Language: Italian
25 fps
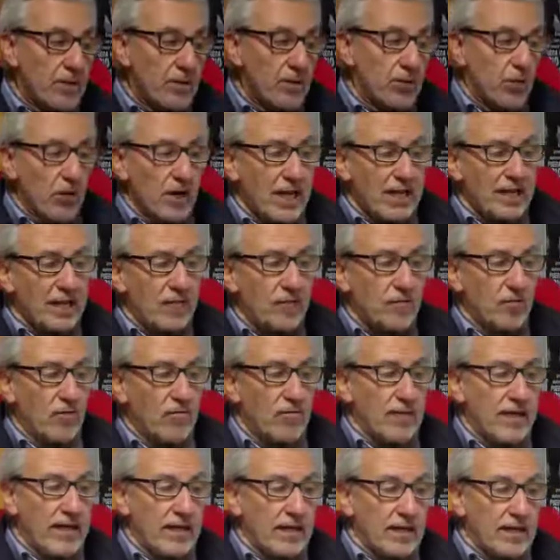Non è dai
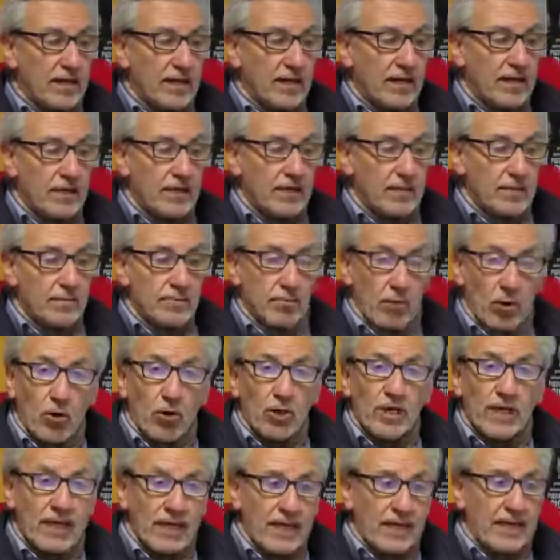governi,
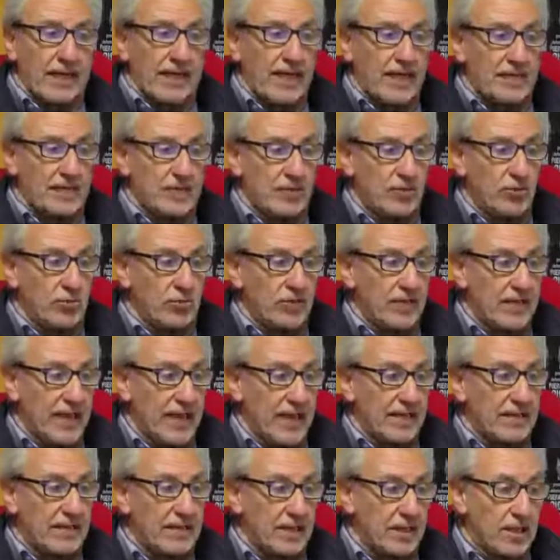proni alle classi
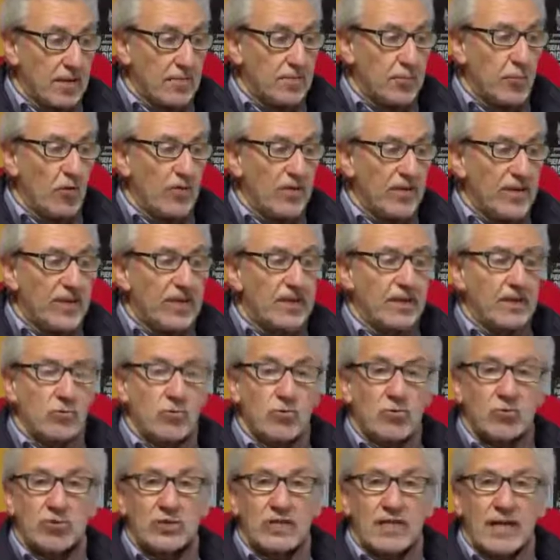dominanti, che può venire
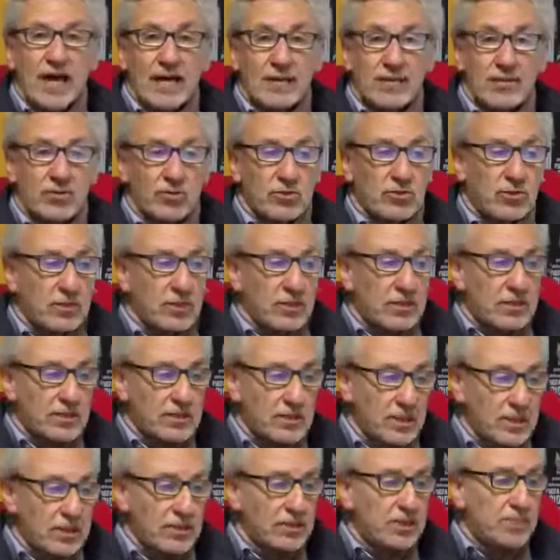uno scatto
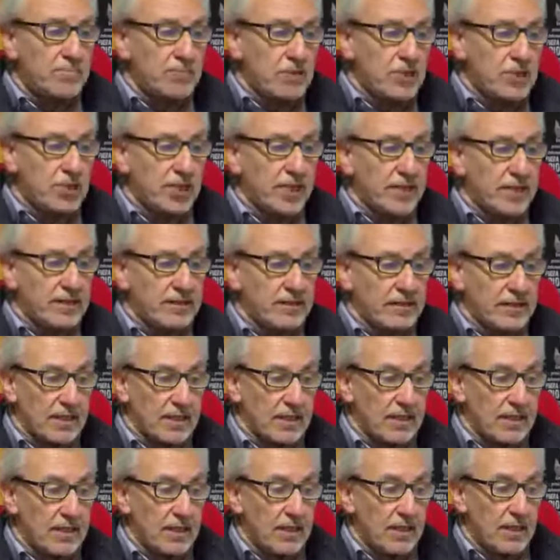di
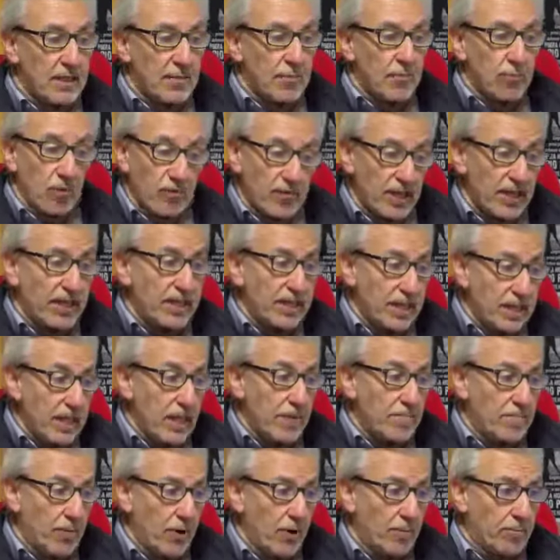resipiscenza. Può venire
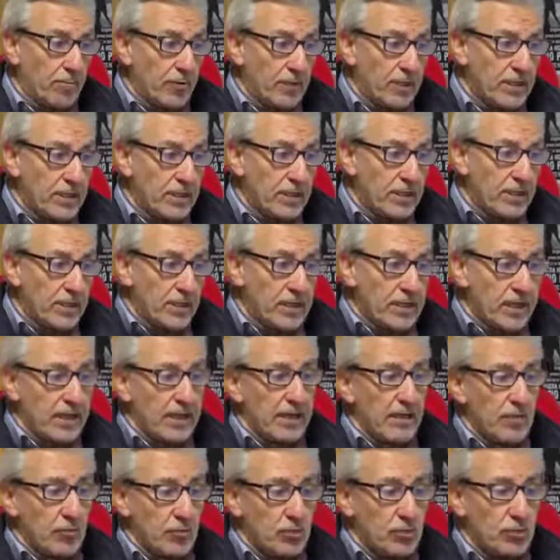dai popoli, che
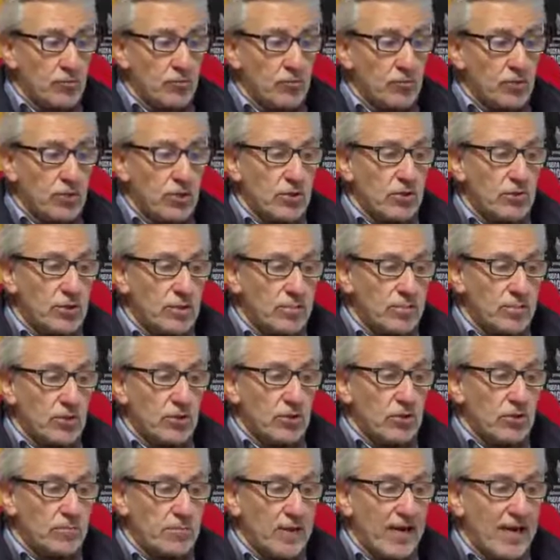le costituzioni
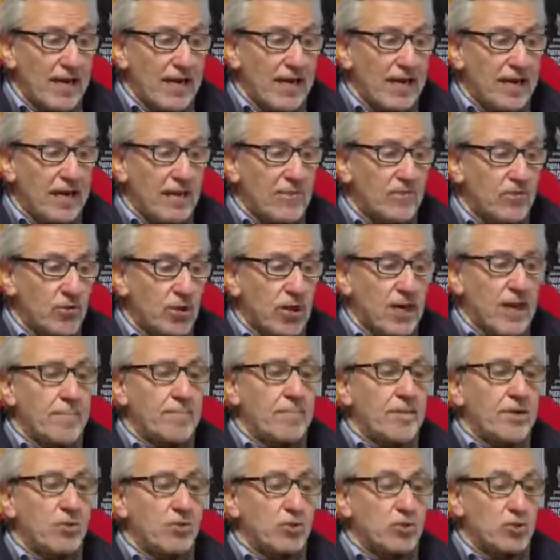post-belliche
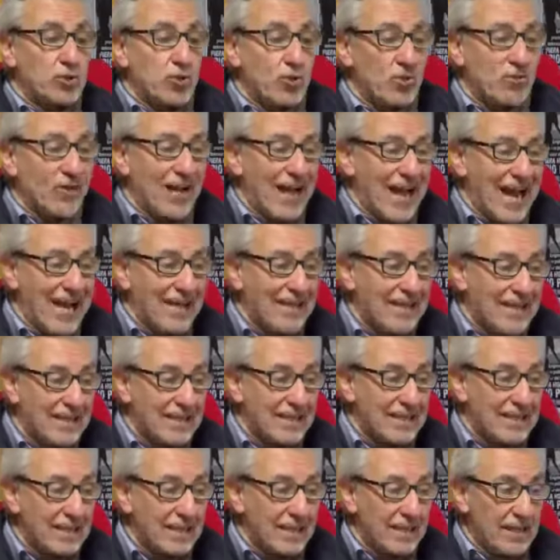vorrebbero sovrani